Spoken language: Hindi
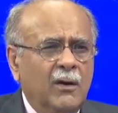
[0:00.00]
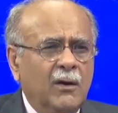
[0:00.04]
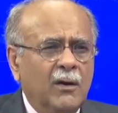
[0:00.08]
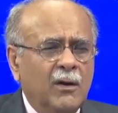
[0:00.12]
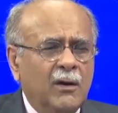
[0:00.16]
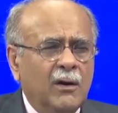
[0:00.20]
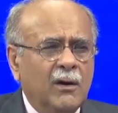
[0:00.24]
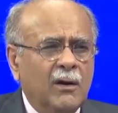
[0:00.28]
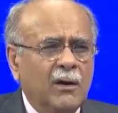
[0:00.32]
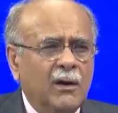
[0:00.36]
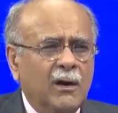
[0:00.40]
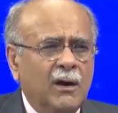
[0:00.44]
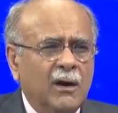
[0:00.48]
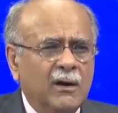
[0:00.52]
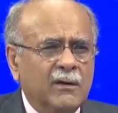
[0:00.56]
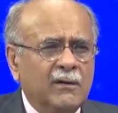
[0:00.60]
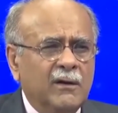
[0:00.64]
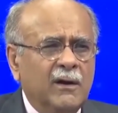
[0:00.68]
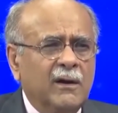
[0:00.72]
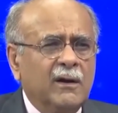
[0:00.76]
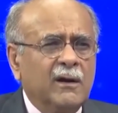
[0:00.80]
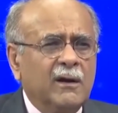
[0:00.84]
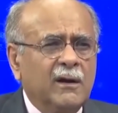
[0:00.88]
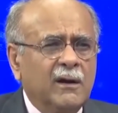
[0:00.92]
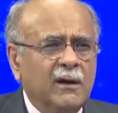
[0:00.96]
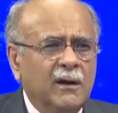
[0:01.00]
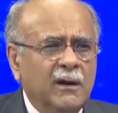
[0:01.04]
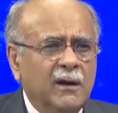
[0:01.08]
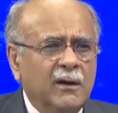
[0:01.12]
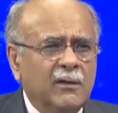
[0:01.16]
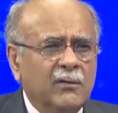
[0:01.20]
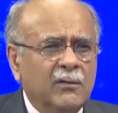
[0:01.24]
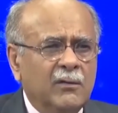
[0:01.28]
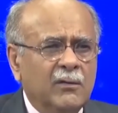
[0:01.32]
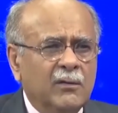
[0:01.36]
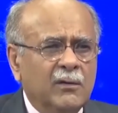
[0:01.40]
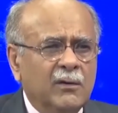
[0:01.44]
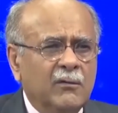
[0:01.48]
और घर जाने की
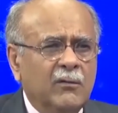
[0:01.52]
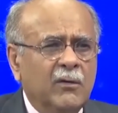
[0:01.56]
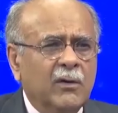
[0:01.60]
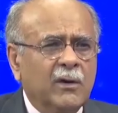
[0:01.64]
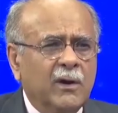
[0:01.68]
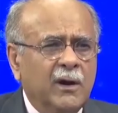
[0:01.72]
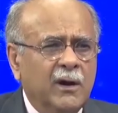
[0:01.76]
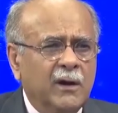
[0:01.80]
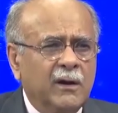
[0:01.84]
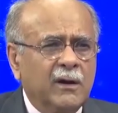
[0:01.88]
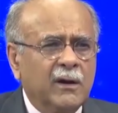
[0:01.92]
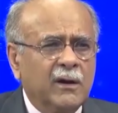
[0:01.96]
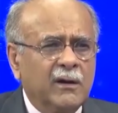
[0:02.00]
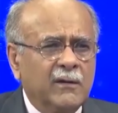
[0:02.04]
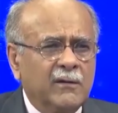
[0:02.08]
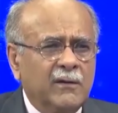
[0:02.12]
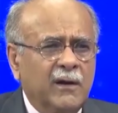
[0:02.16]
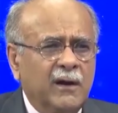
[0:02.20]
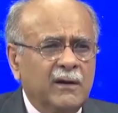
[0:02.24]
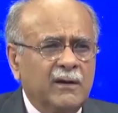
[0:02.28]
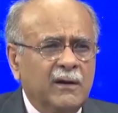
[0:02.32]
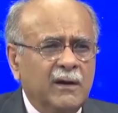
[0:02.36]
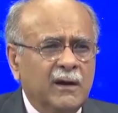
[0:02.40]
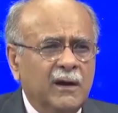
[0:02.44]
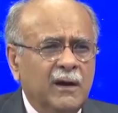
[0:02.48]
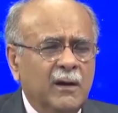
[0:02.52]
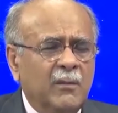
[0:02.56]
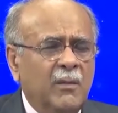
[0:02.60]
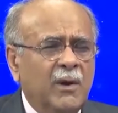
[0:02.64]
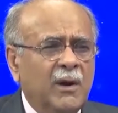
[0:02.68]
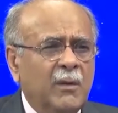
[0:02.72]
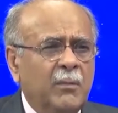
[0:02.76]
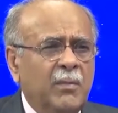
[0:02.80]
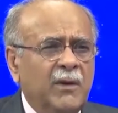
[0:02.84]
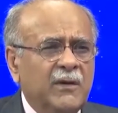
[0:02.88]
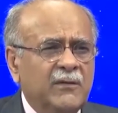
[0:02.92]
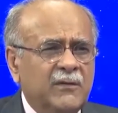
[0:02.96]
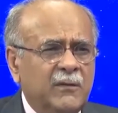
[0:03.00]
क्या ज़रूरत है वो केयर टेकर्स आ जाएंगे
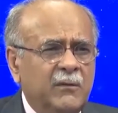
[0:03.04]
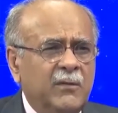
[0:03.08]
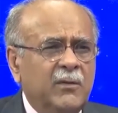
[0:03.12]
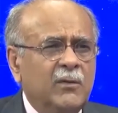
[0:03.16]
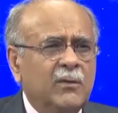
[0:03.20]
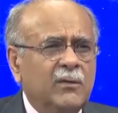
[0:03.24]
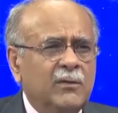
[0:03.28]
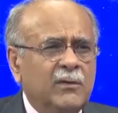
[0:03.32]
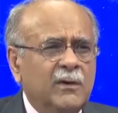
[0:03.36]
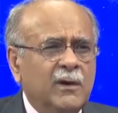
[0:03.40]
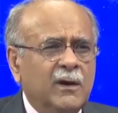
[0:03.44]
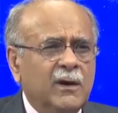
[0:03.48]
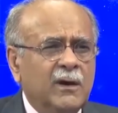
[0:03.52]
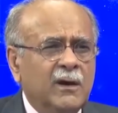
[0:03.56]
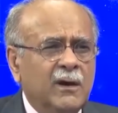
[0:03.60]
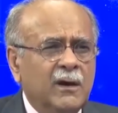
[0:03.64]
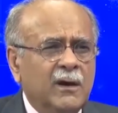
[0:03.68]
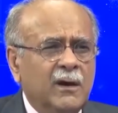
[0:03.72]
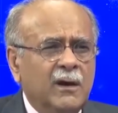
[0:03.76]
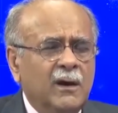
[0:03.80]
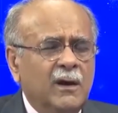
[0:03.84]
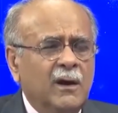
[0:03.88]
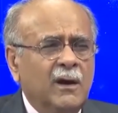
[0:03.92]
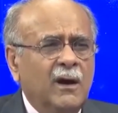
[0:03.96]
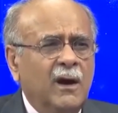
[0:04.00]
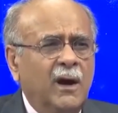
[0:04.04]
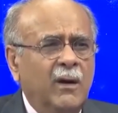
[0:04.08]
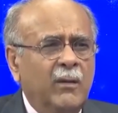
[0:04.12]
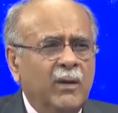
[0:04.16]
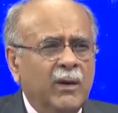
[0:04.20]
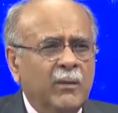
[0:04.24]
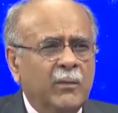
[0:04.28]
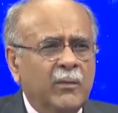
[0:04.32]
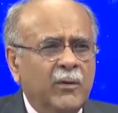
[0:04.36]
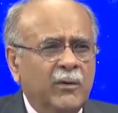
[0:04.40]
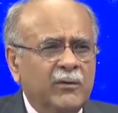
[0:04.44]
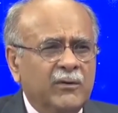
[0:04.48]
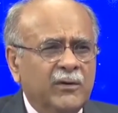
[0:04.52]
हमारे पैसे भी रुक जाएंगे
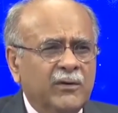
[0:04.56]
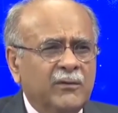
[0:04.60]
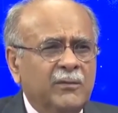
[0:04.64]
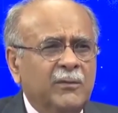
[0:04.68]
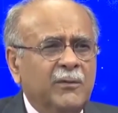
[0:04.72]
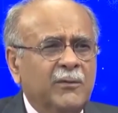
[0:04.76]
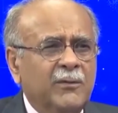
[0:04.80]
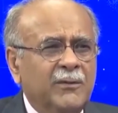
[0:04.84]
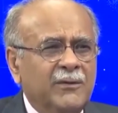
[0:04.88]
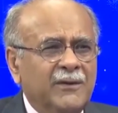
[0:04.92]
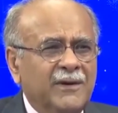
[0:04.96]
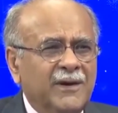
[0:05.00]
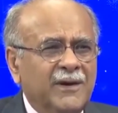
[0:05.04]
हमारे प्रोजेक्ट्स भी रुक